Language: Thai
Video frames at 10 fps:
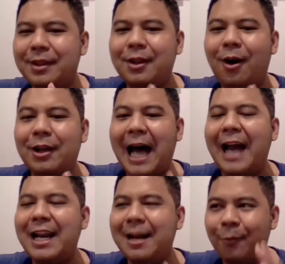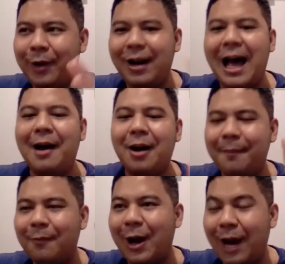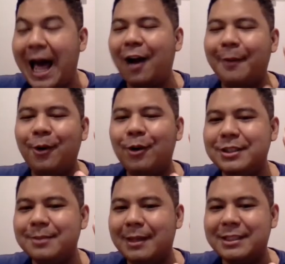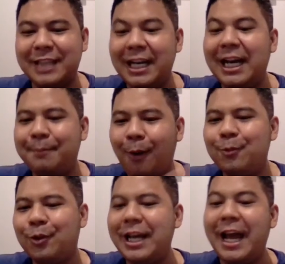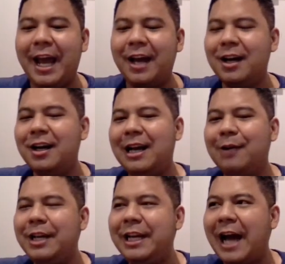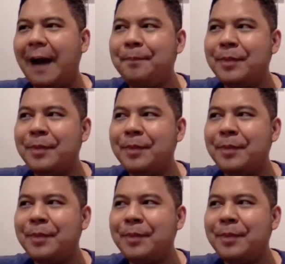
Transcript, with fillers: ตอนยเนี่ยไวโอลาก็ไวโอลาก็เป็นคนแบบเฉลยปมตัวนี้เองเออแล้วทีนี้เนี่ย